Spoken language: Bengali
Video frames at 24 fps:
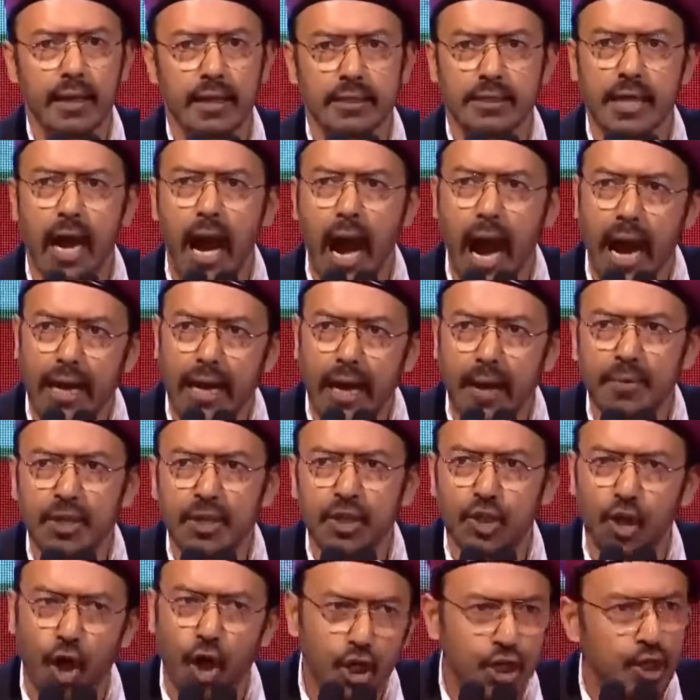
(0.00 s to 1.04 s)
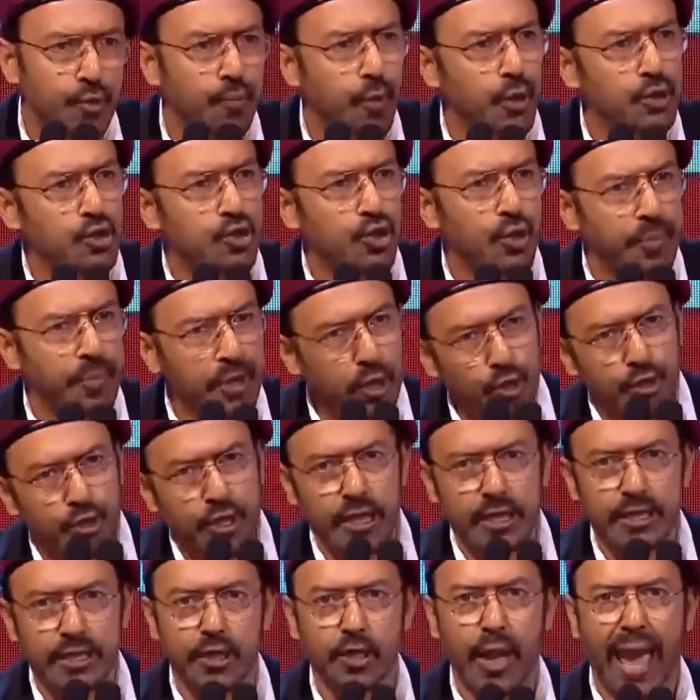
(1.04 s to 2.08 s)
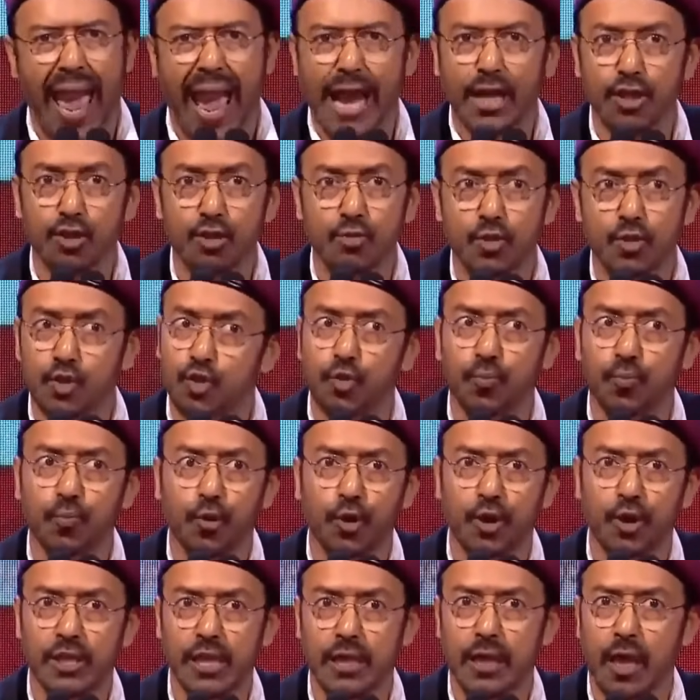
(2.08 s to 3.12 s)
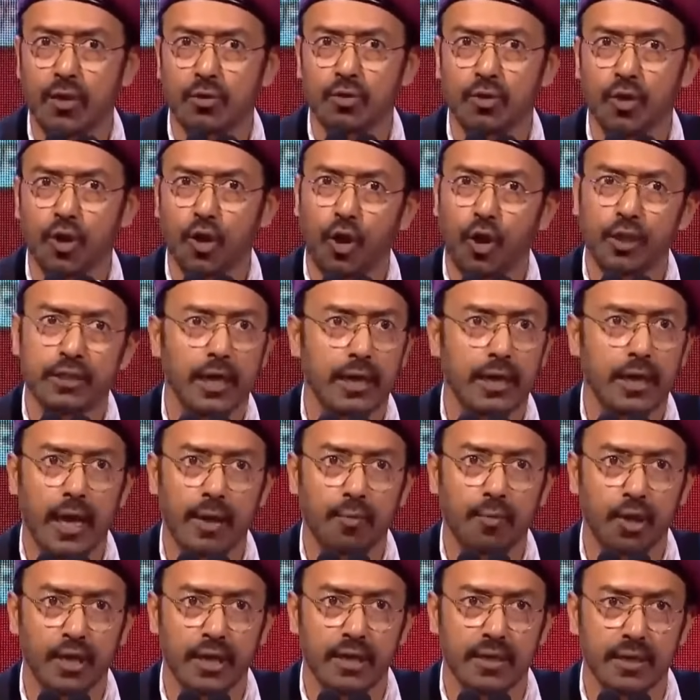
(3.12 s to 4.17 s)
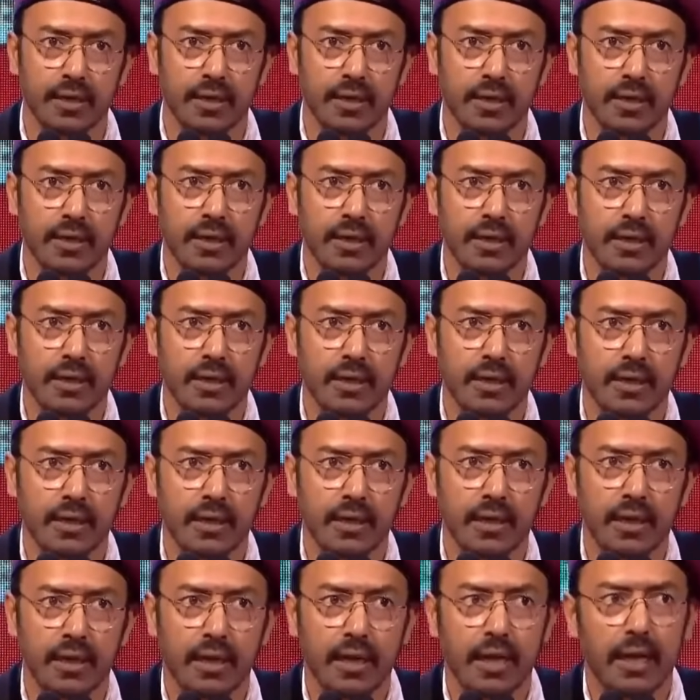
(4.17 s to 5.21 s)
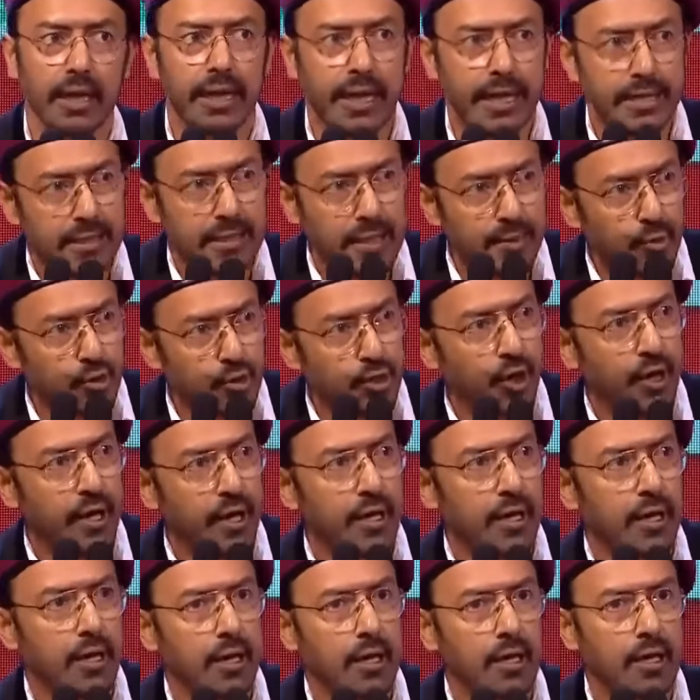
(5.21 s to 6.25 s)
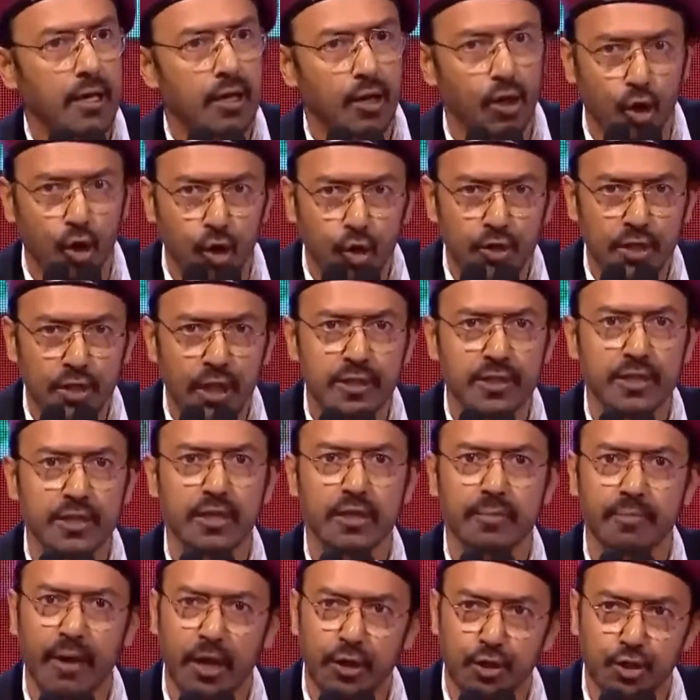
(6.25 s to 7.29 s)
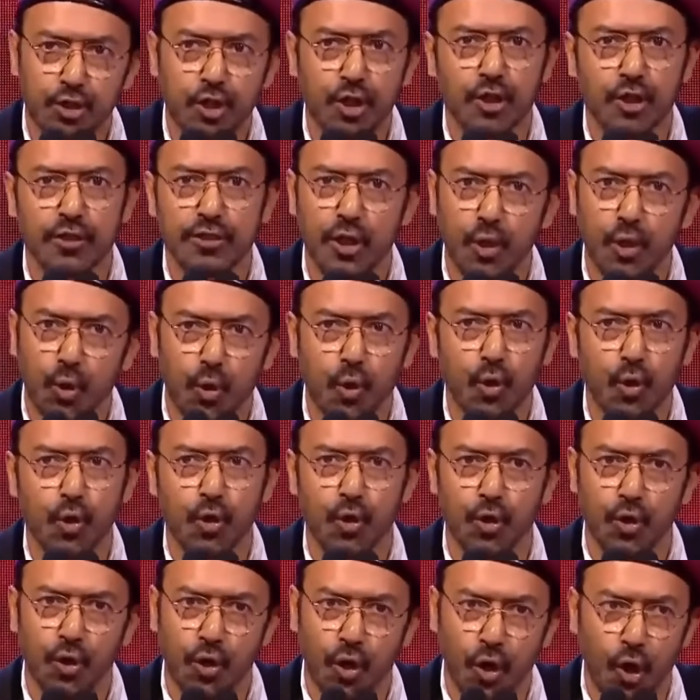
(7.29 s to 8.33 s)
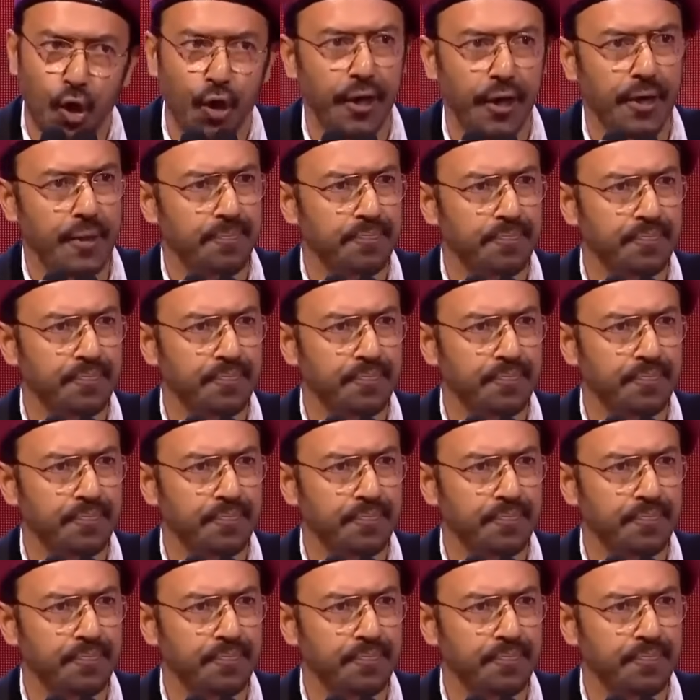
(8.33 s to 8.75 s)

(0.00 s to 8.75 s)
যে আগামী দশ বছর বিরোধীরা যেন একদম চুপ করে থাকে কোনো কথা না বলেন এটা বোধহয় গণতান্ত্রিক মানসিকতার লক্ষণ নয়